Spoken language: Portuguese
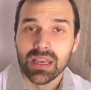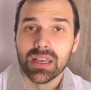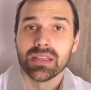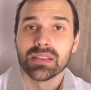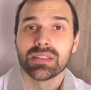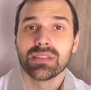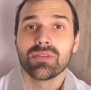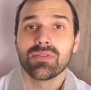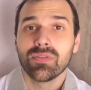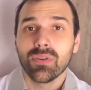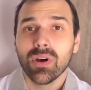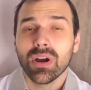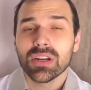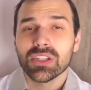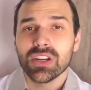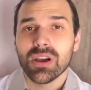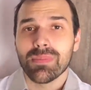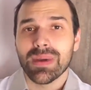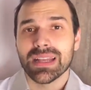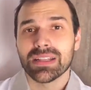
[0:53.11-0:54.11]
Se for
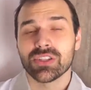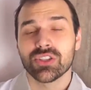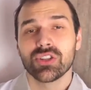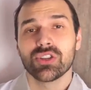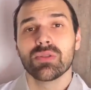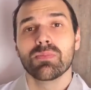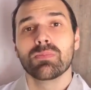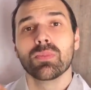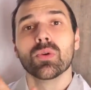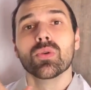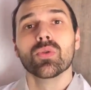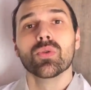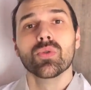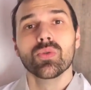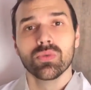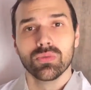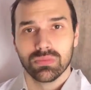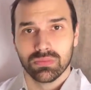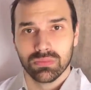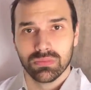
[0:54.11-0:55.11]
diabetes tipo
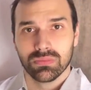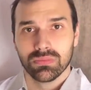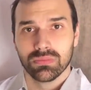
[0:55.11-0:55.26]
1